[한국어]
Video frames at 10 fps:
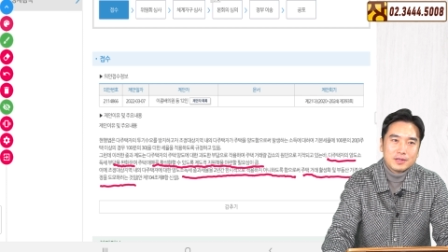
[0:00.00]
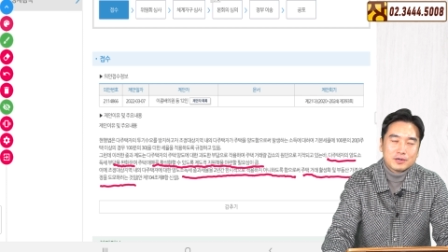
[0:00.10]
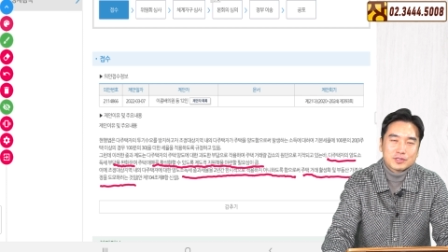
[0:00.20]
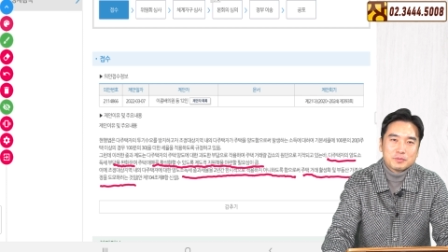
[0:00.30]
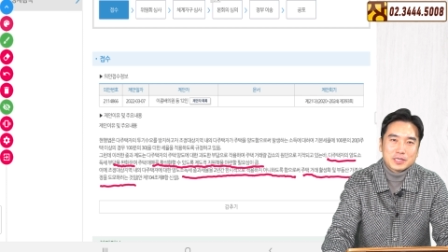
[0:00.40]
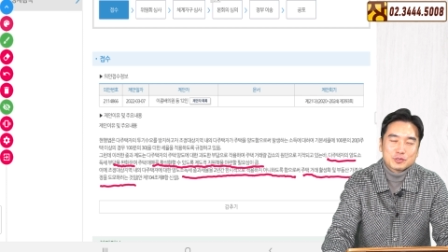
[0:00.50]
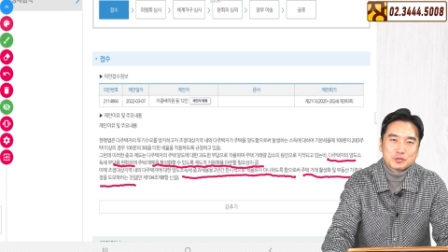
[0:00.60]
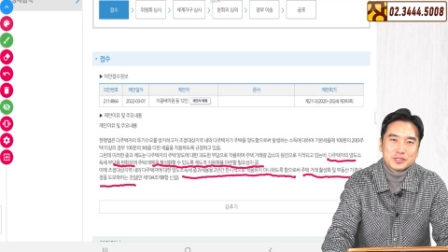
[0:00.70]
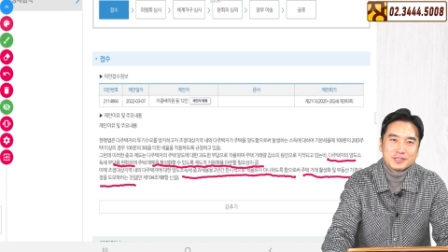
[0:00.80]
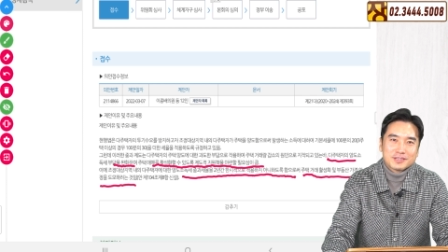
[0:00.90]
얻어 마실 수
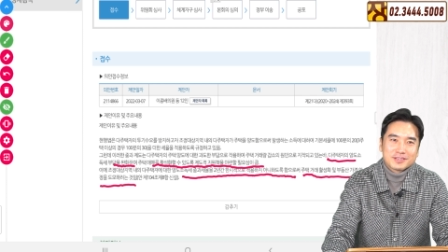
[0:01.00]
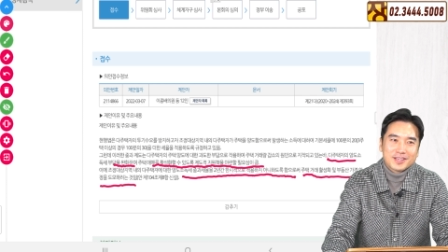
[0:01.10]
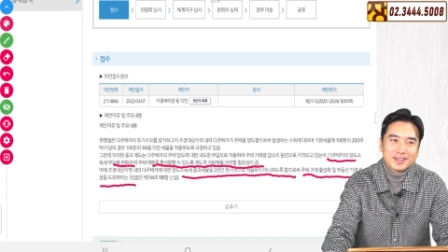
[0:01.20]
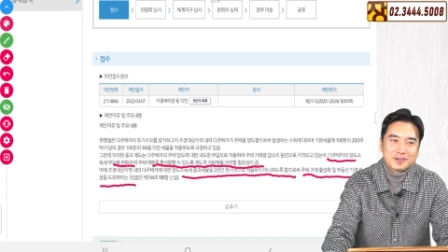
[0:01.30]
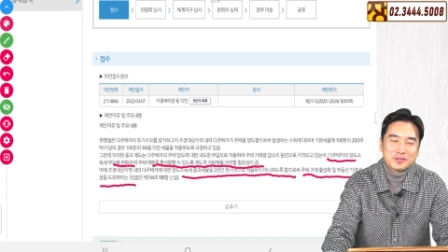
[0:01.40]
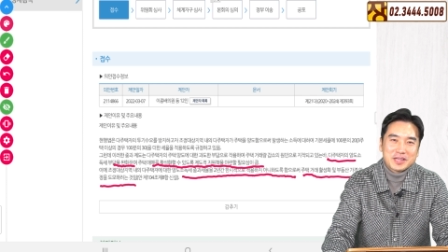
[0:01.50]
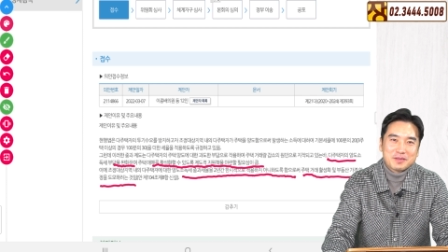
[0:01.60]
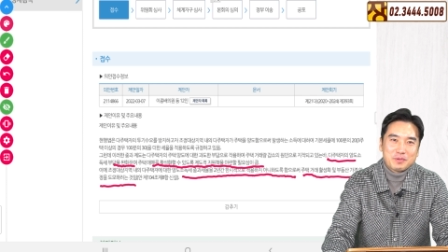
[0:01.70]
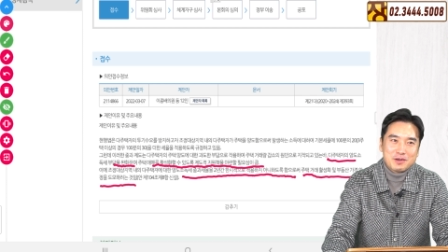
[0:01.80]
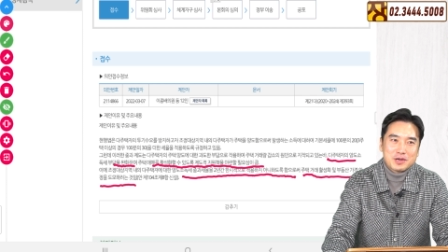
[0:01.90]
있는 그런
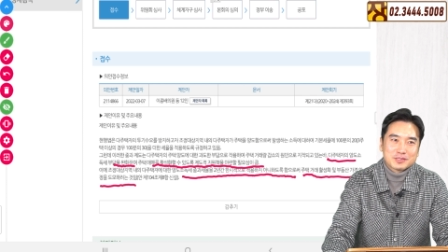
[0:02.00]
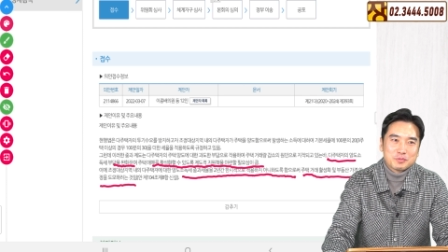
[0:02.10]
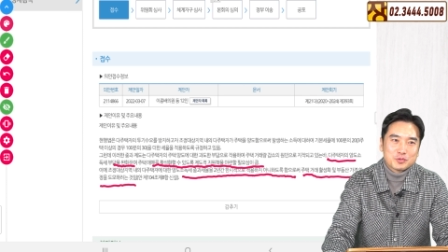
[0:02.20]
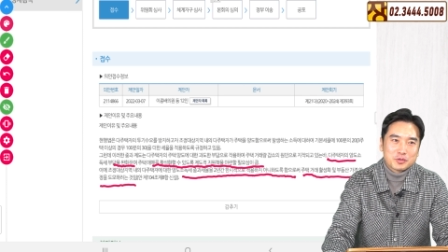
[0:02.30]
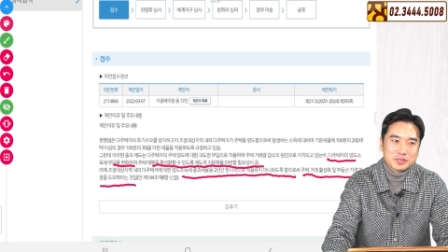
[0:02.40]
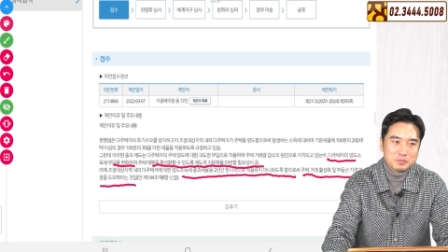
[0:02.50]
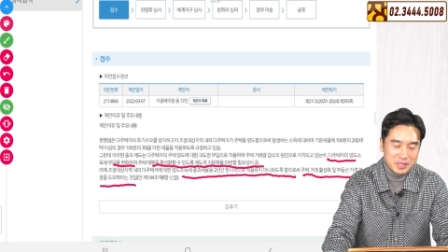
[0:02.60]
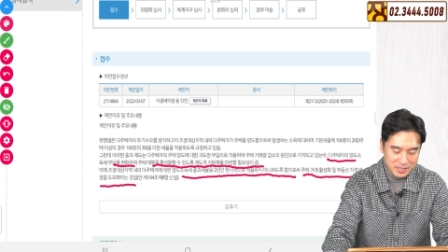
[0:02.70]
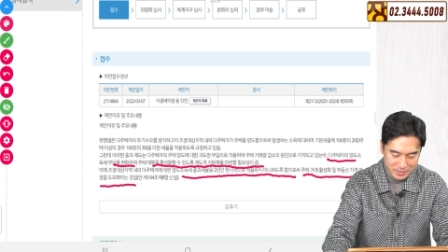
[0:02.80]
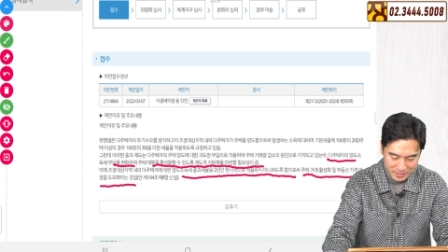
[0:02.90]
날이 빨리 왔으면
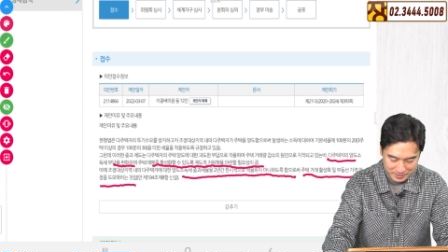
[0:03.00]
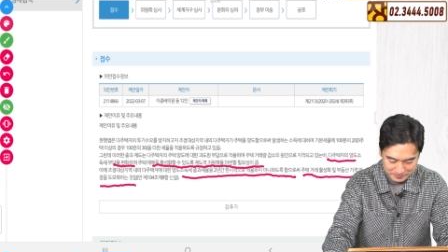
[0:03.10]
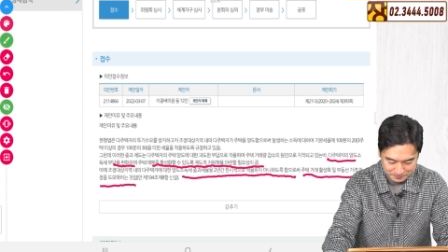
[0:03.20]
좋겠습니다. 예.